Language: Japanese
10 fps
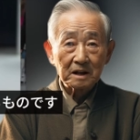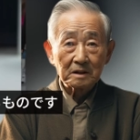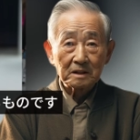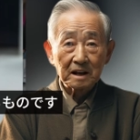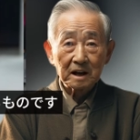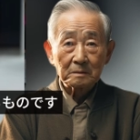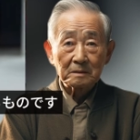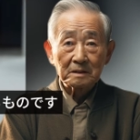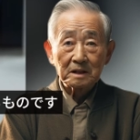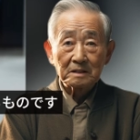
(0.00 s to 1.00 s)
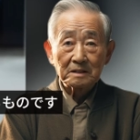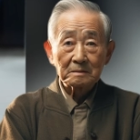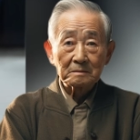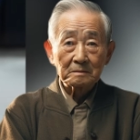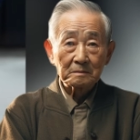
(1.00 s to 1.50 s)
給されるものです。
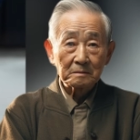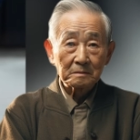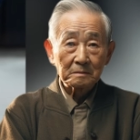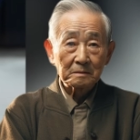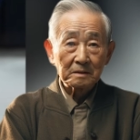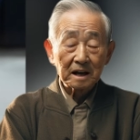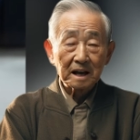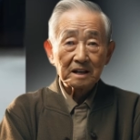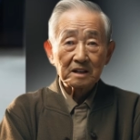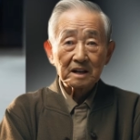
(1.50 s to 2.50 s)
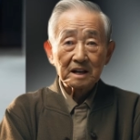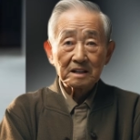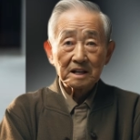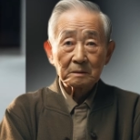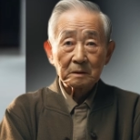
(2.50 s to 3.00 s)

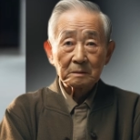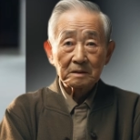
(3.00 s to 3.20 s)
H-1B